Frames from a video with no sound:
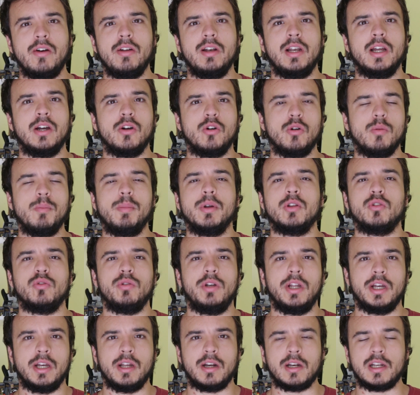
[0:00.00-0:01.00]
hablan con
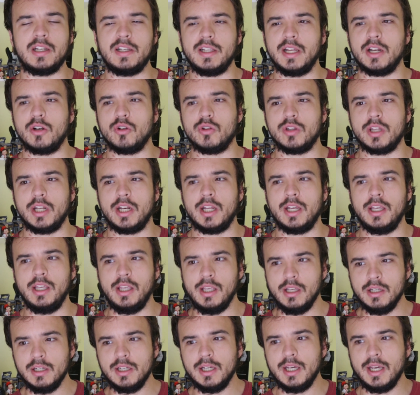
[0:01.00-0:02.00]
personas que realidad no están
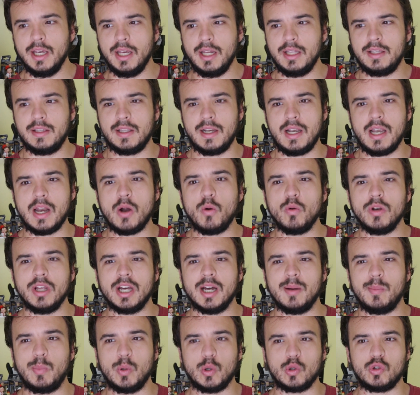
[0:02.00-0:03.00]
ahí. Esta es la
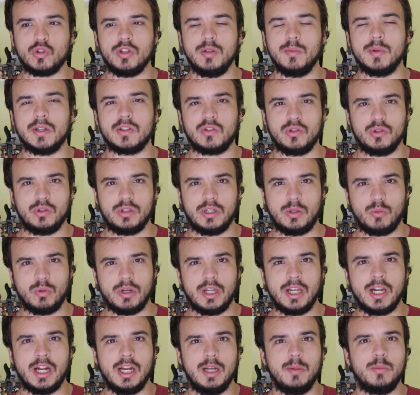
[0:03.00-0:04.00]
única aproximación a
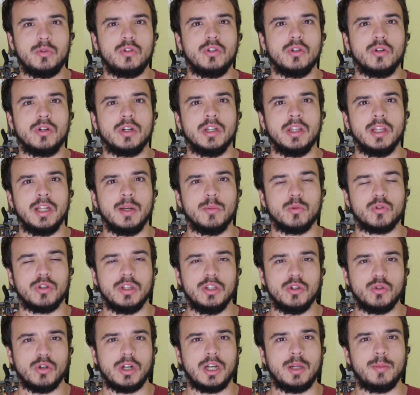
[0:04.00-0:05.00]
una descripción que tenemos
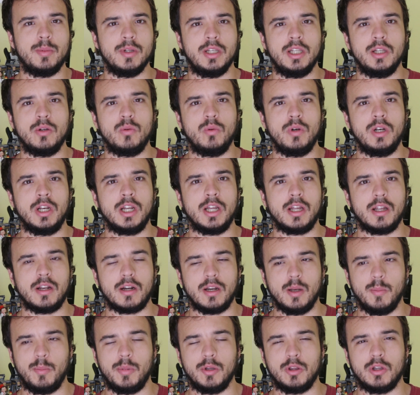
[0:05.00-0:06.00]
en toda la película
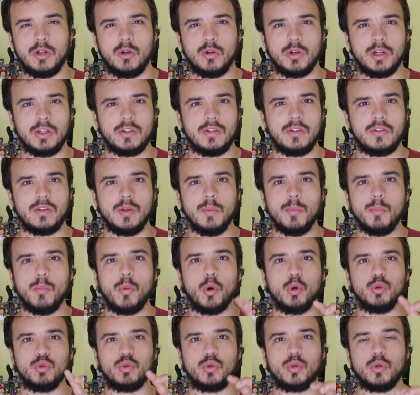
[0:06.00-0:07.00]
respecto a lo que es ese
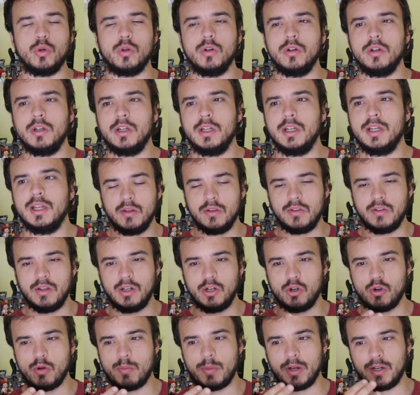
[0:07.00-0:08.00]
monstruo.
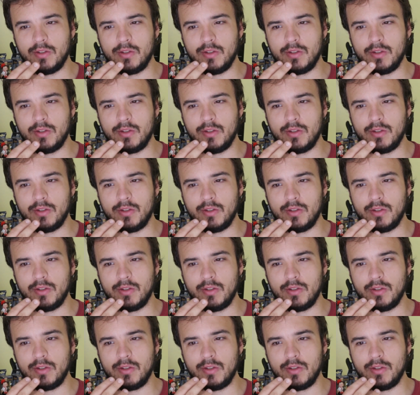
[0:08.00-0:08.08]
Si no me